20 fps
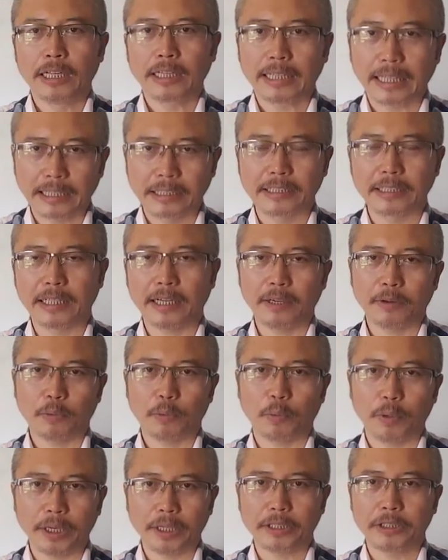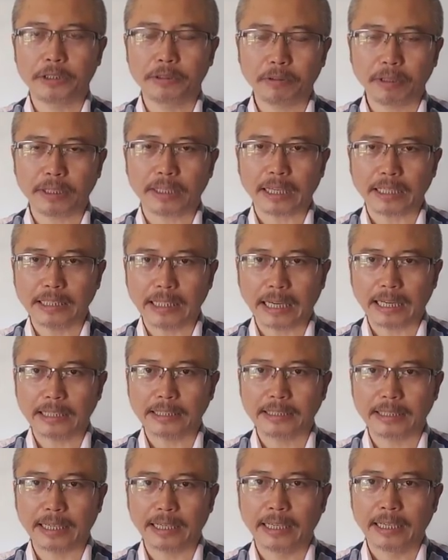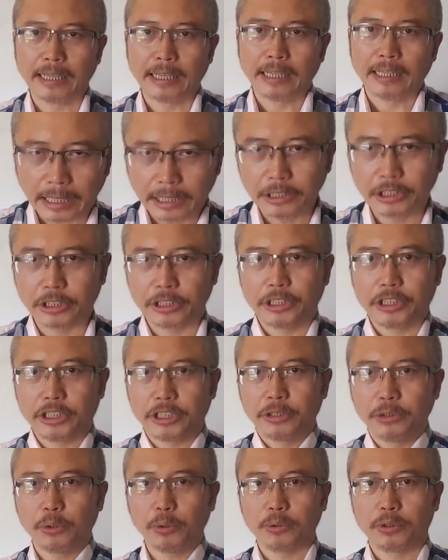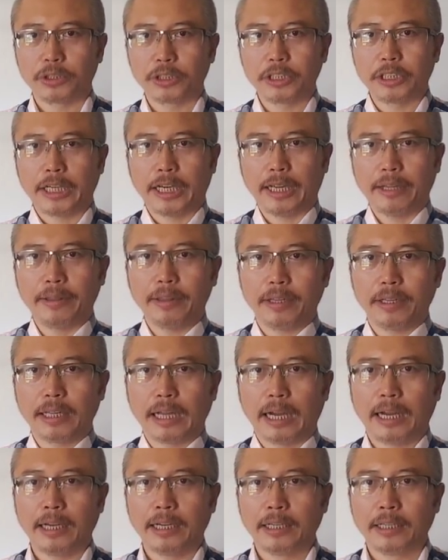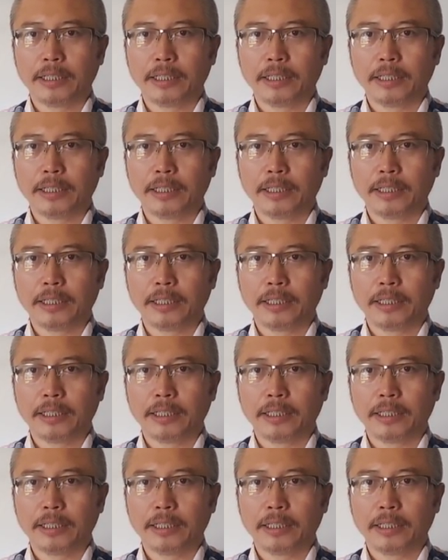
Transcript: 但是呢，我也希望大家在开始行动之前啊，